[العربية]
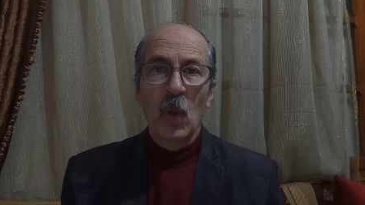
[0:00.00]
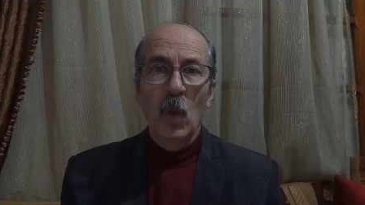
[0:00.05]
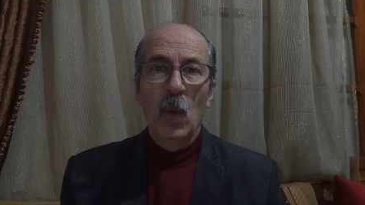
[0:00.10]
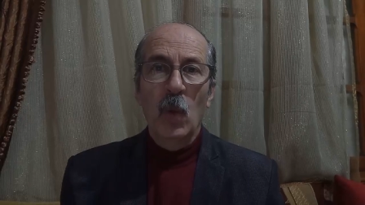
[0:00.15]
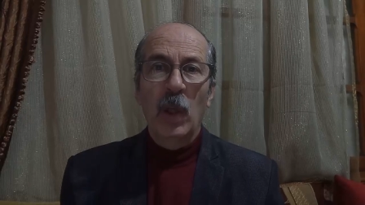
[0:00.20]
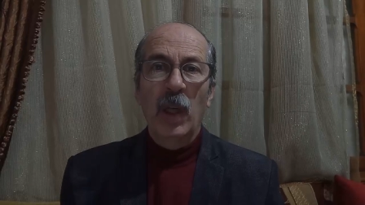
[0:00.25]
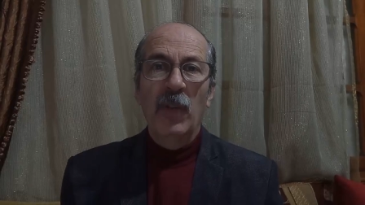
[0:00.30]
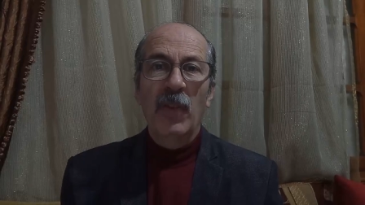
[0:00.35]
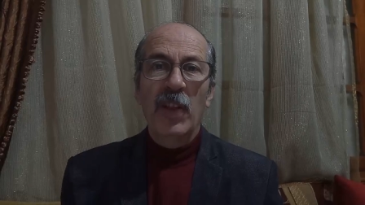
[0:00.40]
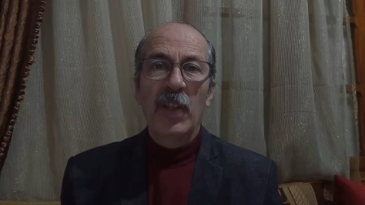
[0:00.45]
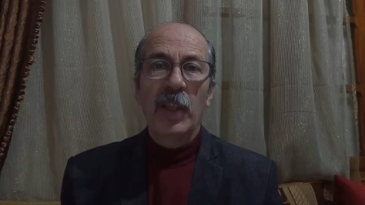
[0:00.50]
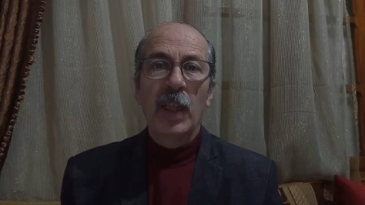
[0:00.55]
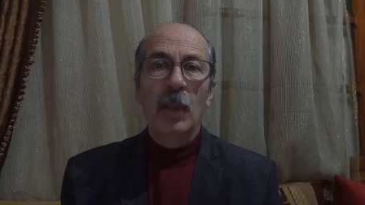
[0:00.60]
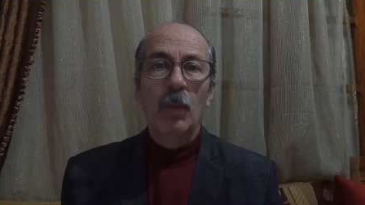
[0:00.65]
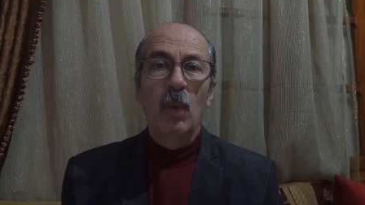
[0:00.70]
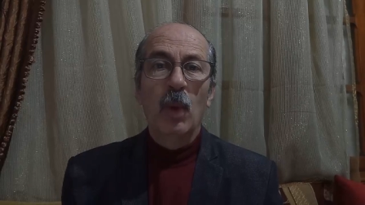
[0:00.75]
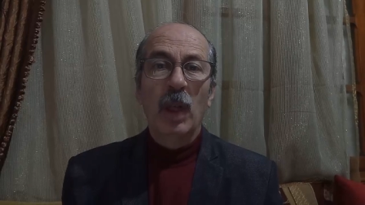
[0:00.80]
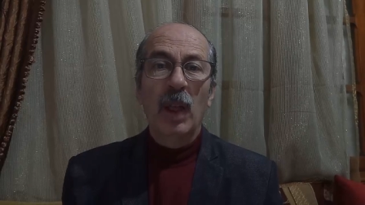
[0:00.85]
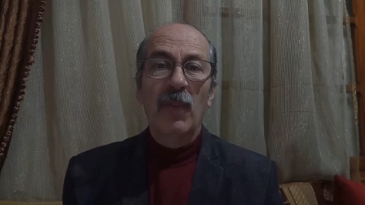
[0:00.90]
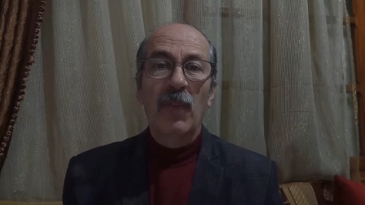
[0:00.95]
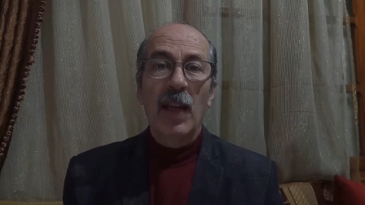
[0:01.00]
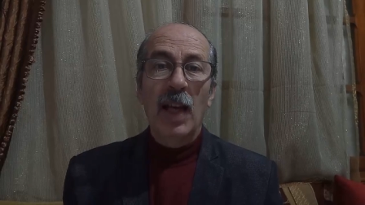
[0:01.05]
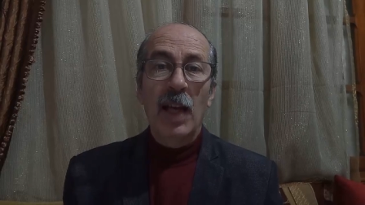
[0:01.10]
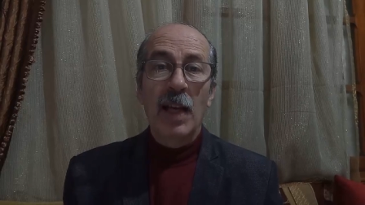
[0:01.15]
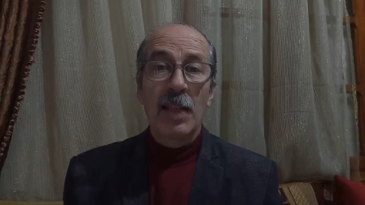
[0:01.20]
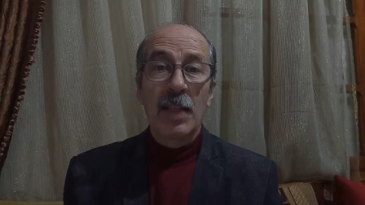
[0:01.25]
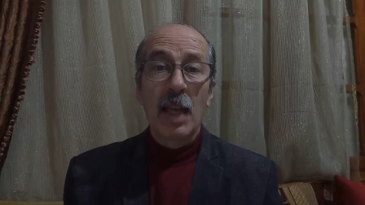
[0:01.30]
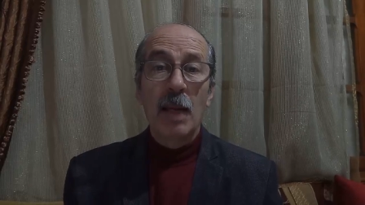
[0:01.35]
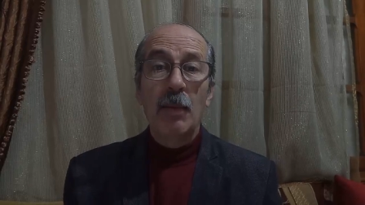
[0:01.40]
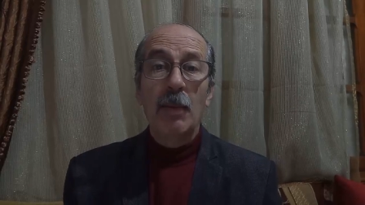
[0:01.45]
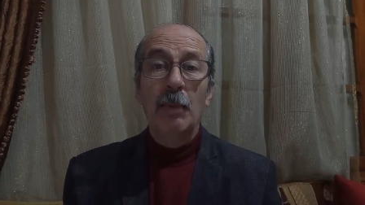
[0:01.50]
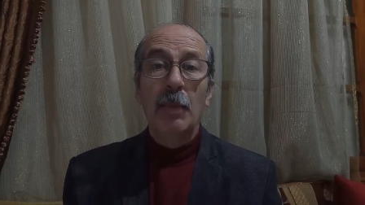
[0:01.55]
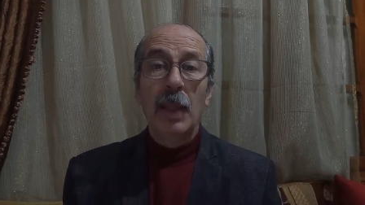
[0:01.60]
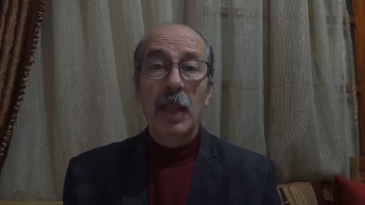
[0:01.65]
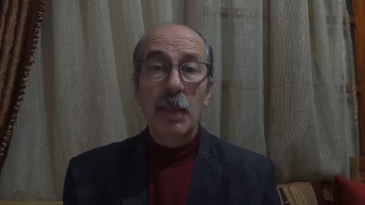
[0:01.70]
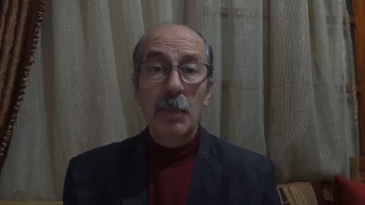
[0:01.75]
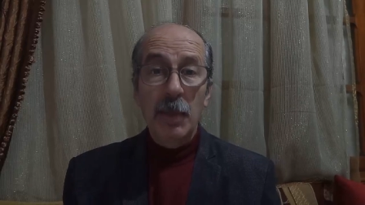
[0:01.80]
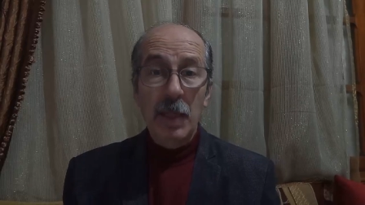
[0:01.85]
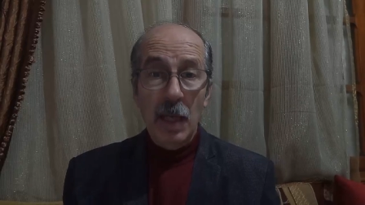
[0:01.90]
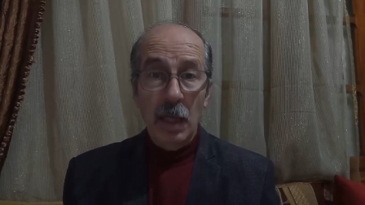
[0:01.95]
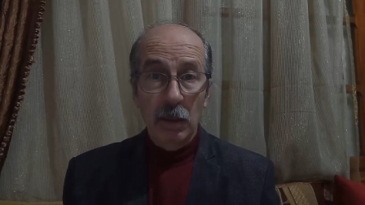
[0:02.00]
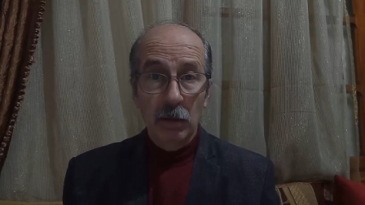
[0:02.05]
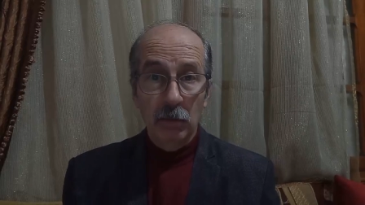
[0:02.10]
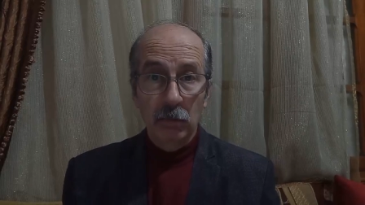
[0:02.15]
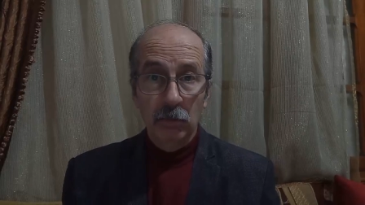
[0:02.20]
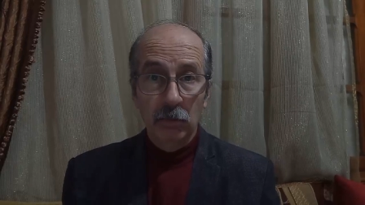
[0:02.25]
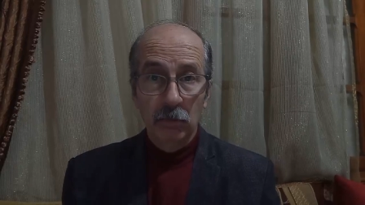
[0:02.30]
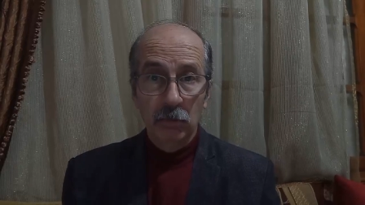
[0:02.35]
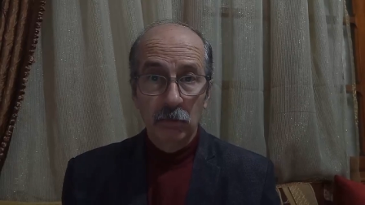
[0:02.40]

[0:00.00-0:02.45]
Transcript: وكيفاش كان موقف الاحزاب المغربيه